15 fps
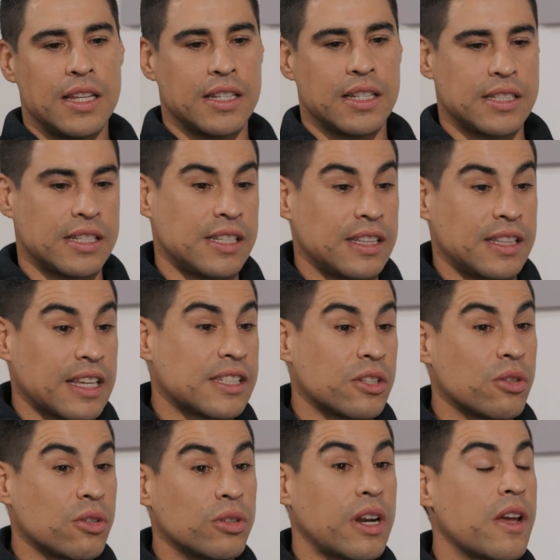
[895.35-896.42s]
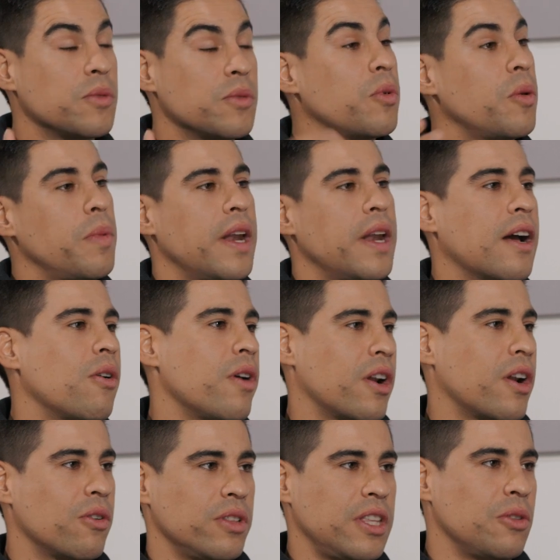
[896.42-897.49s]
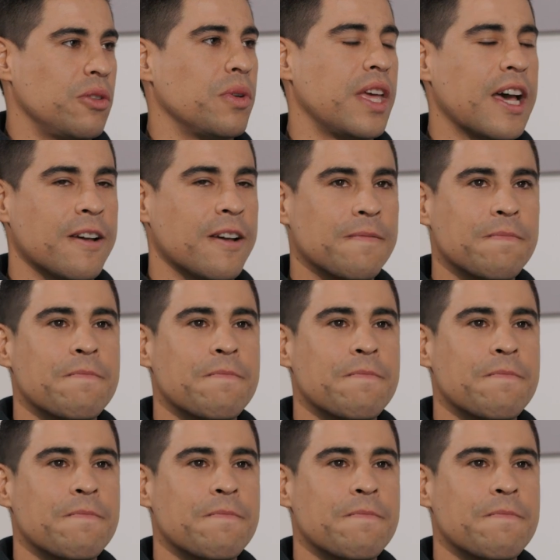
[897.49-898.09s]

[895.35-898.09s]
Necesitas eso otra vez volver a coger continuidad. Claro,